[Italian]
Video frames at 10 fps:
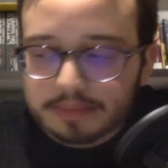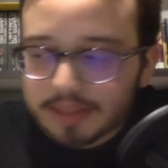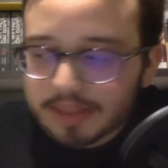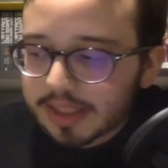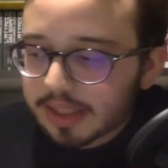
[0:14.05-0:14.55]

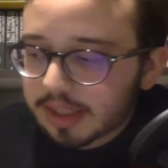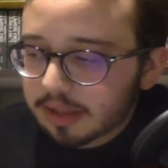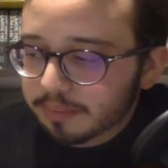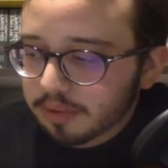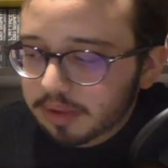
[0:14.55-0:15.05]
passerei
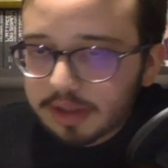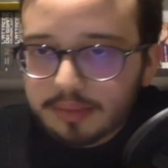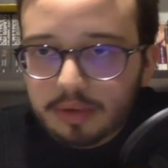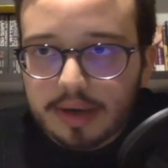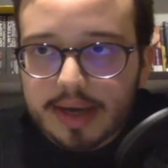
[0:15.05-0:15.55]
al
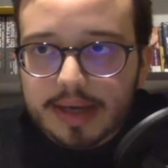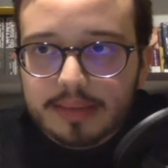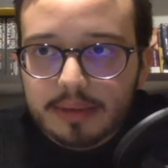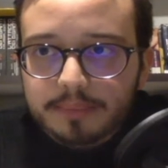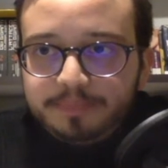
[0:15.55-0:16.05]
prossimo
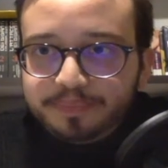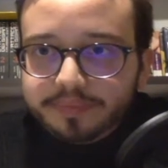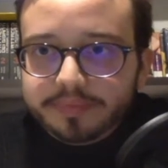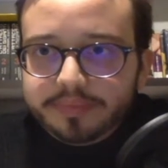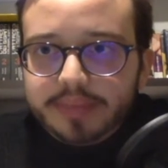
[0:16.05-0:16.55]
anime
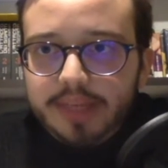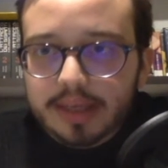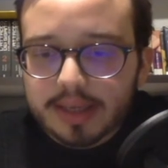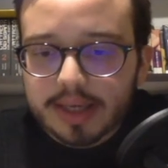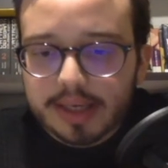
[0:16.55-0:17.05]

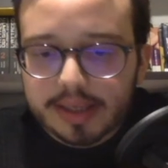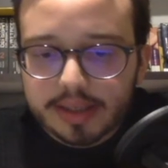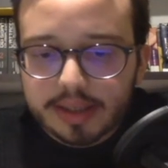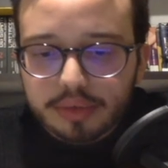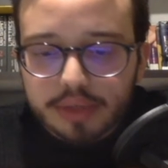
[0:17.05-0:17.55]
che è
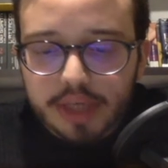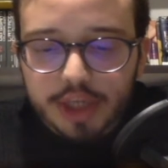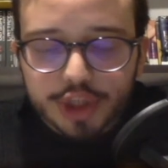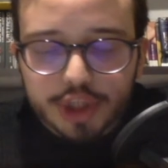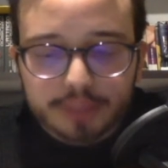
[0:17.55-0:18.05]

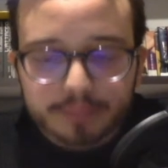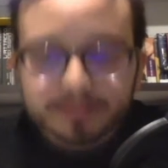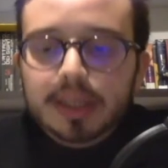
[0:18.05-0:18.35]
Inuyasha.